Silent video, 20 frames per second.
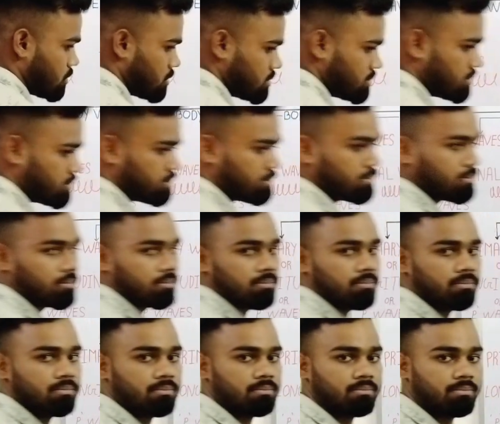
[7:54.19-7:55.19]
कौन
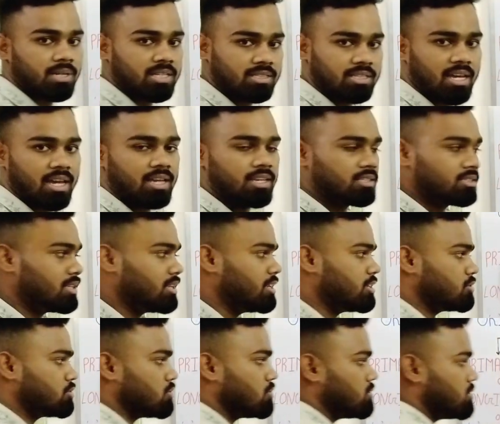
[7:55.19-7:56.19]
बनता है
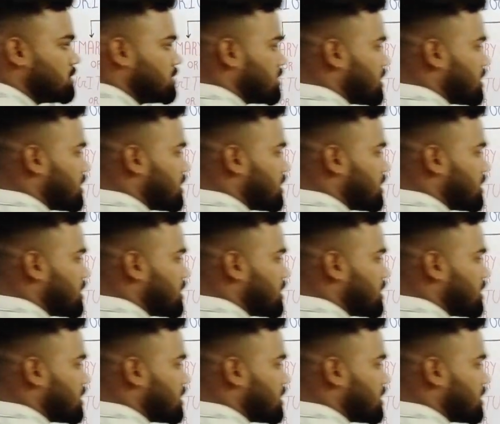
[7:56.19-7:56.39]
इसलिए इसको